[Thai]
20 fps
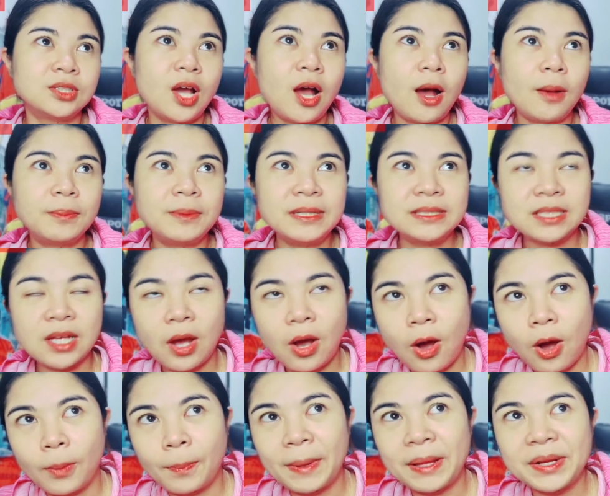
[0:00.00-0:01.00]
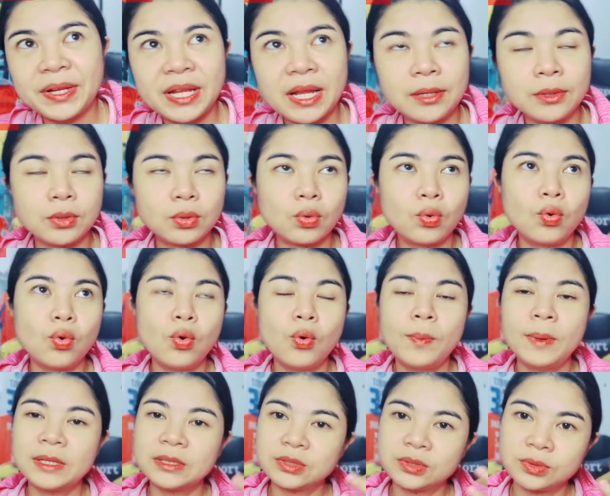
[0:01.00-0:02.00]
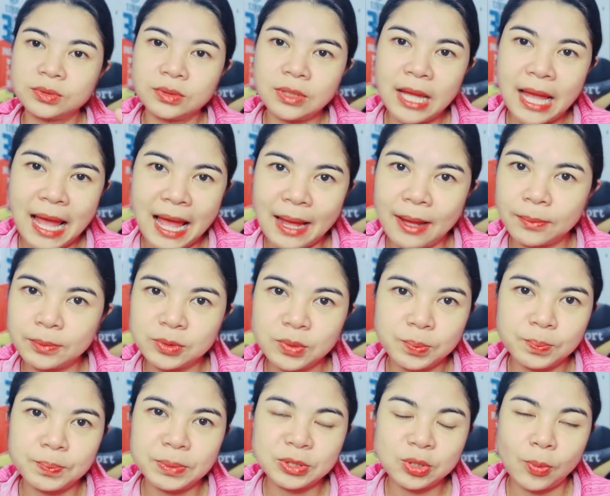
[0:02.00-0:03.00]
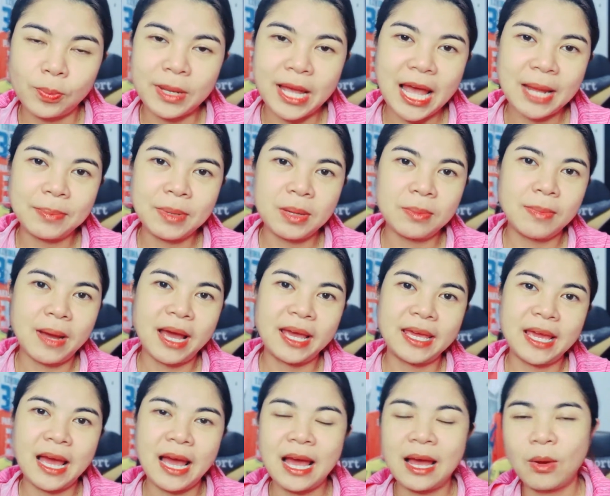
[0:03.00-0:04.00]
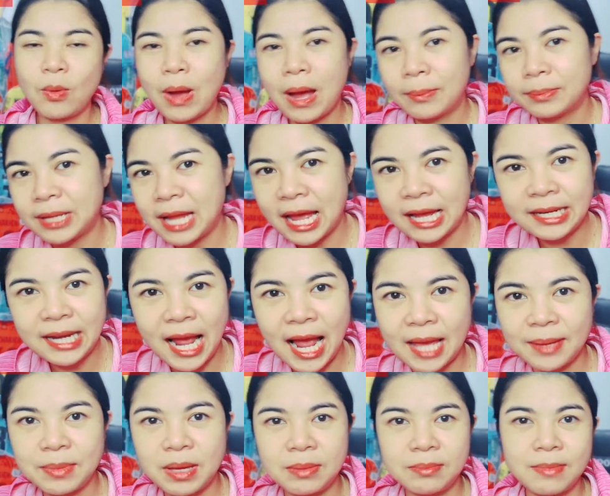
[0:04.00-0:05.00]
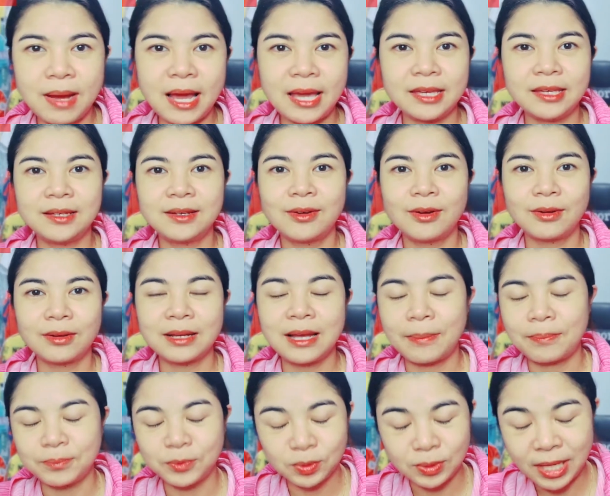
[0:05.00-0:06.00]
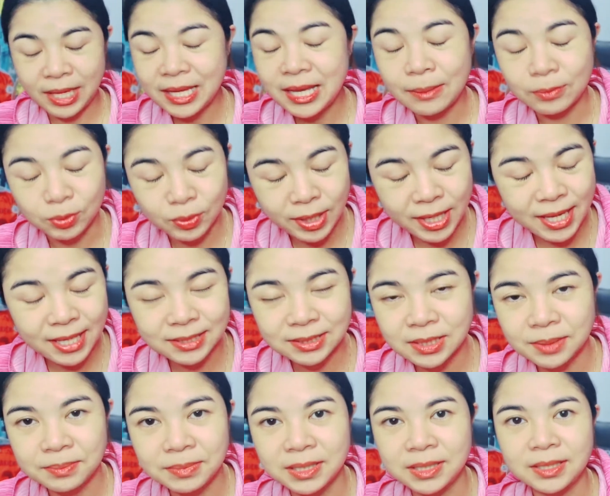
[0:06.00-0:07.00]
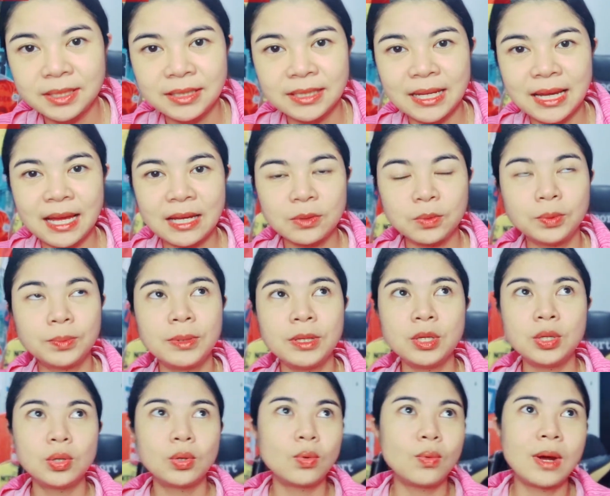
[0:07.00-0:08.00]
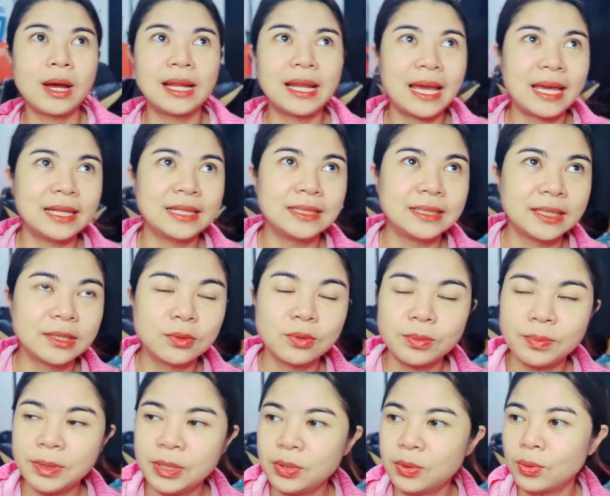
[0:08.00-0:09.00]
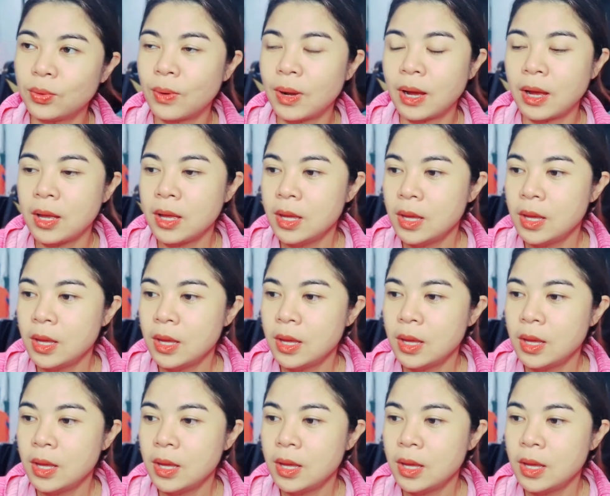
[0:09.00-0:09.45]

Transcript: ชอบที่จะออกไปเรียนรู้หาประสบการณ์ใหม่ๆหาความท้าทายใหม่ๆให้กับตัวเองเสมอนะคะคุณไม่กลัวอะไรเลยคุณไม่กลัว